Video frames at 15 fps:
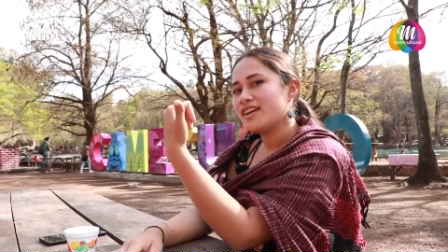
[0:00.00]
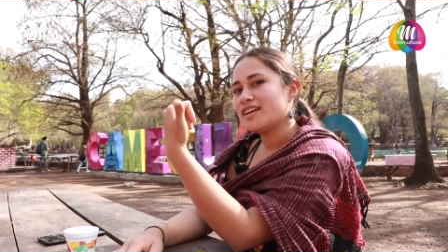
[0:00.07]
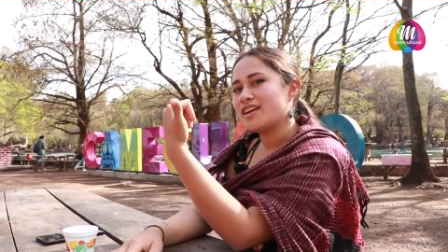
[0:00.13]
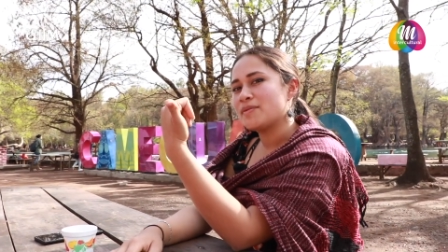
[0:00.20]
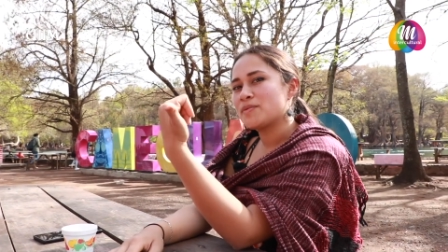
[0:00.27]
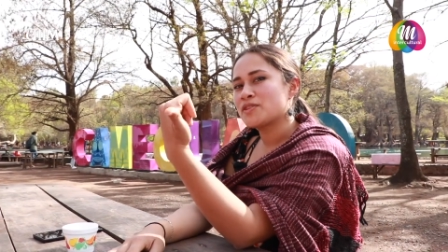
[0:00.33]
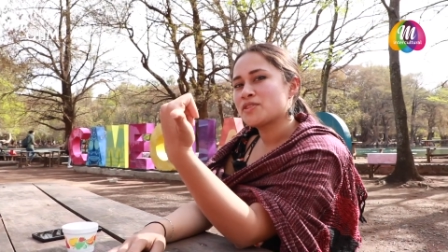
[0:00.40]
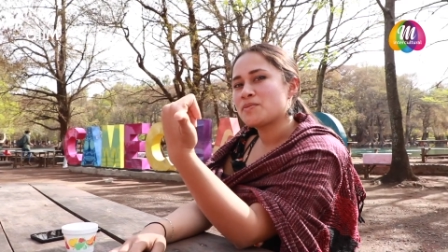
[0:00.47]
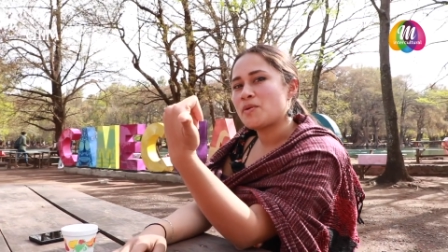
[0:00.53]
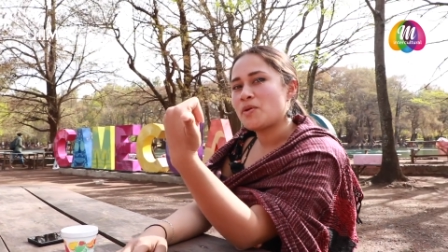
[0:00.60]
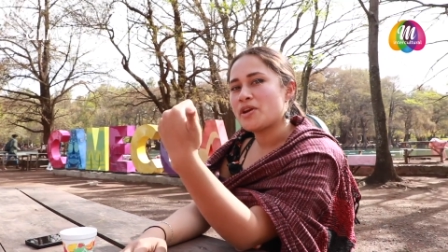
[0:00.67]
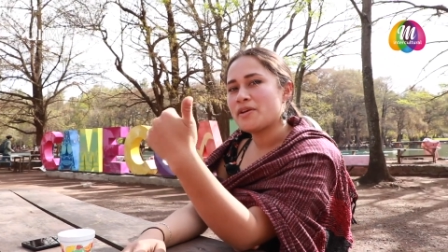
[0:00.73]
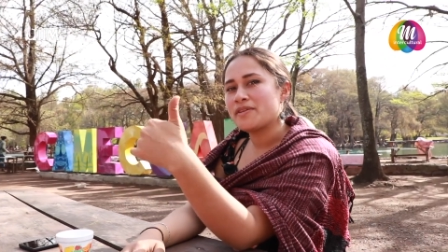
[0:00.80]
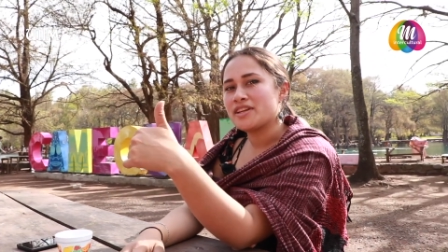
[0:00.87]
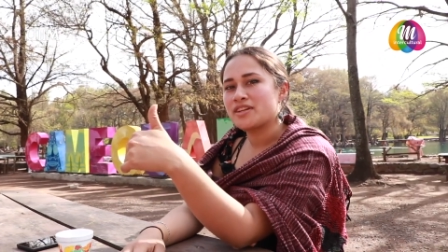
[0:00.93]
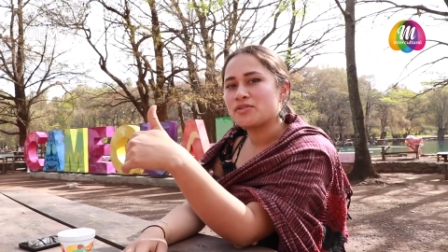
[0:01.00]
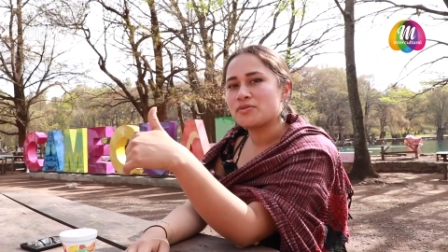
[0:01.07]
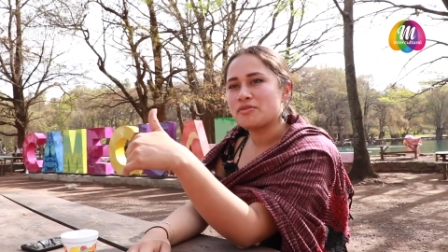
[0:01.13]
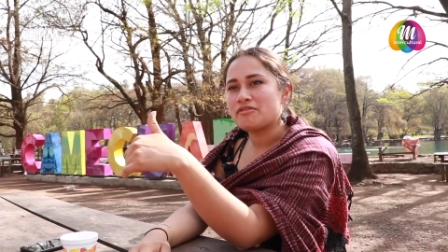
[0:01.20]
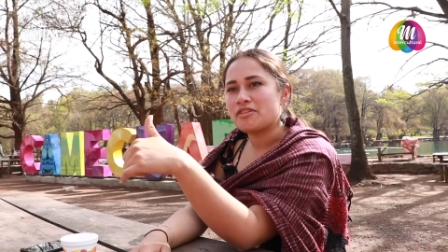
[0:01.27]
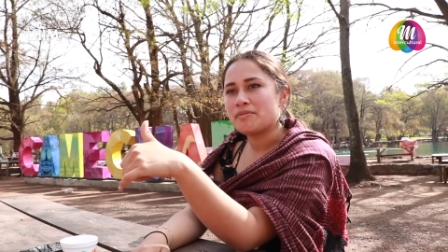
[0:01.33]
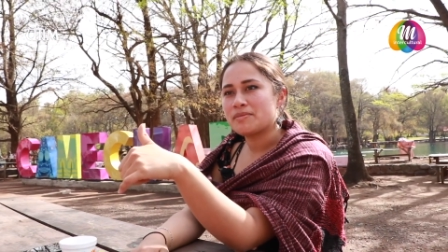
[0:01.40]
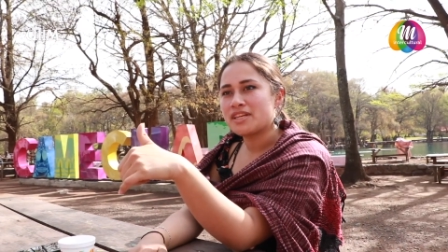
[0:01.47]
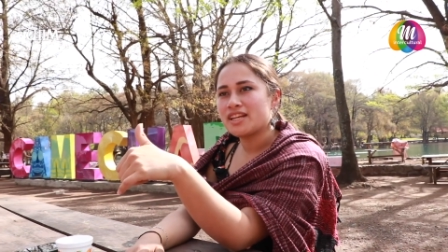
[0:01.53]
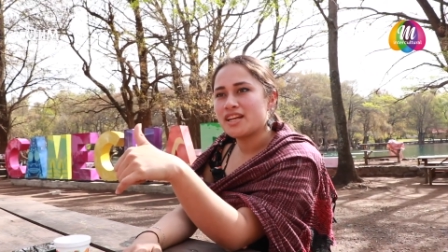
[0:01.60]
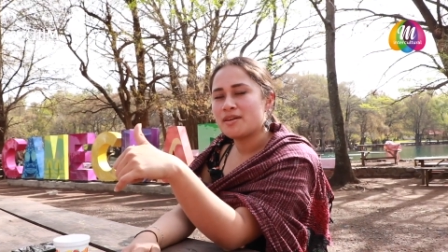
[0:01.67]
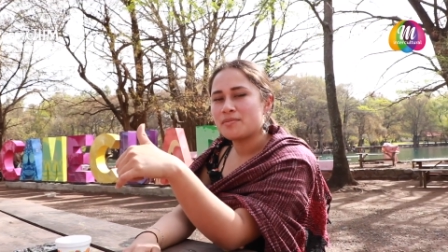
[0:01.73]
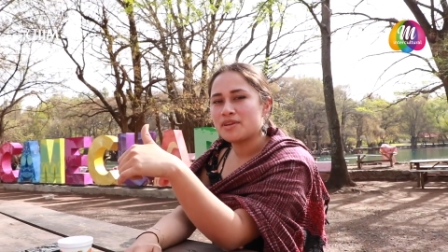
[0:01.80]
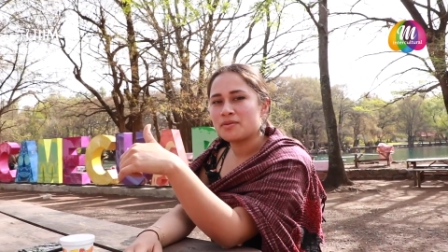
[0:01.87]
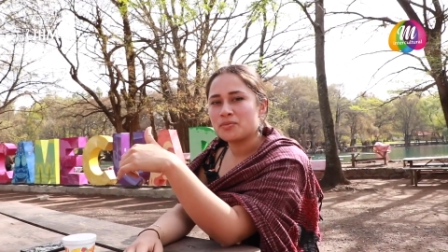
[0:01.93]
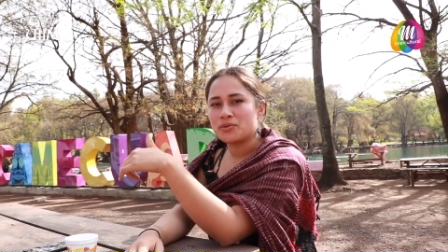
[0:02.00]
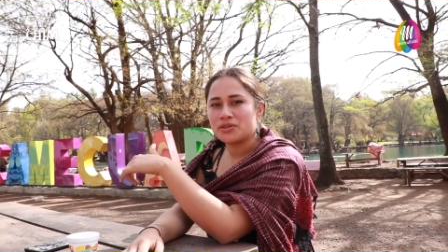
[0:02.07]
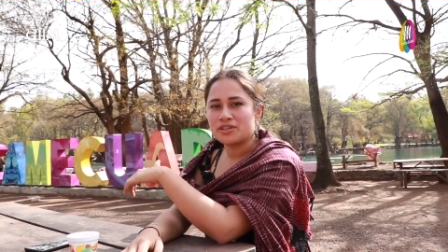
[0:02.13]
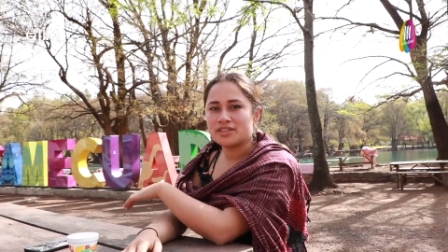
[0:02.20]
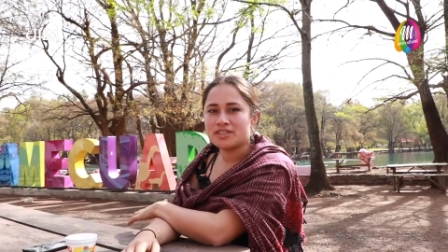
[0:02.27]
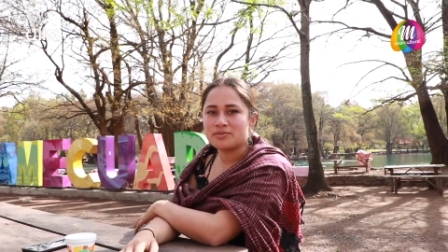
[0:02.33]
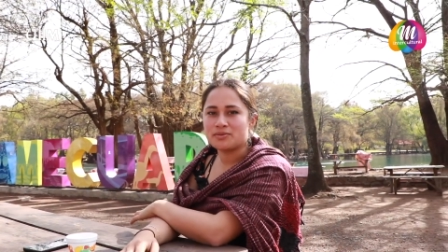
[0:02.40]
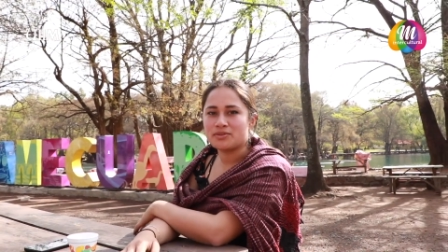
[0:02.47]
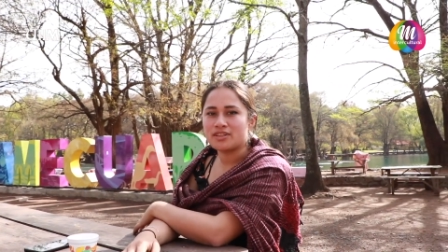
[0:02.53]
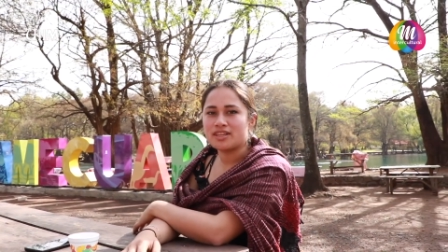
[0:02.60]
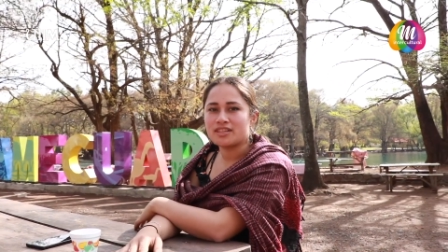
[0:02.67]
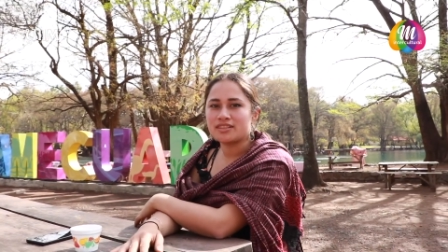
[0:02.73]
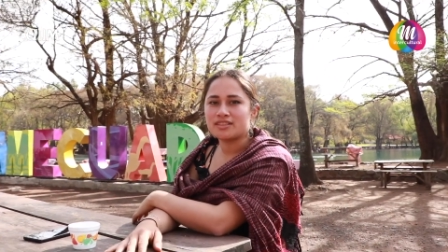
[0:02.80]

La próxima voy a venir con mi familia para poder disfrutar